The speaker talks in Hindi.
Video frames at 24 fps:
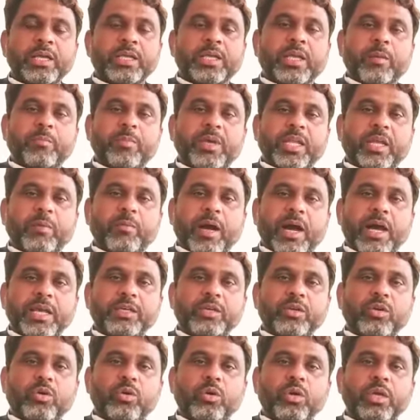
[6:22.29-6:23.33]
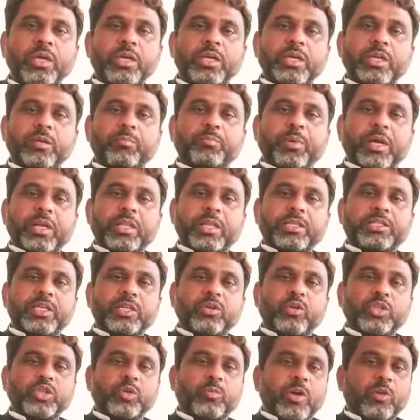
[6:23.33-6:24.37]
कि मेरे भाइयों इन परदेशी
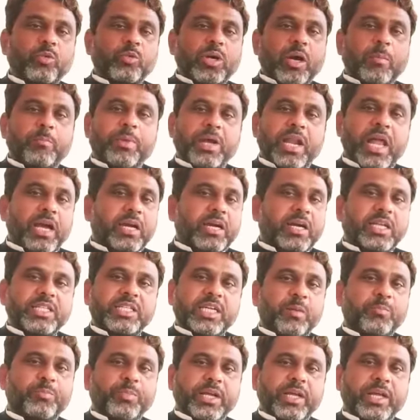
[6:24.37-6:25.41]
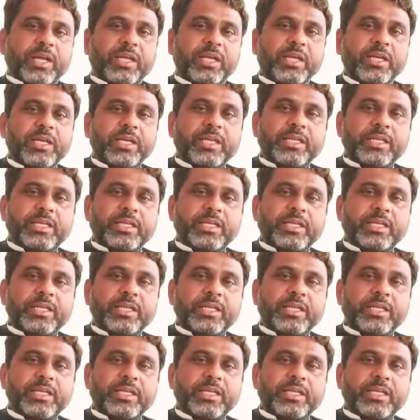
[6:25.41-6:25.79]
नौजवानों का बड़ा कर्ज हम पर है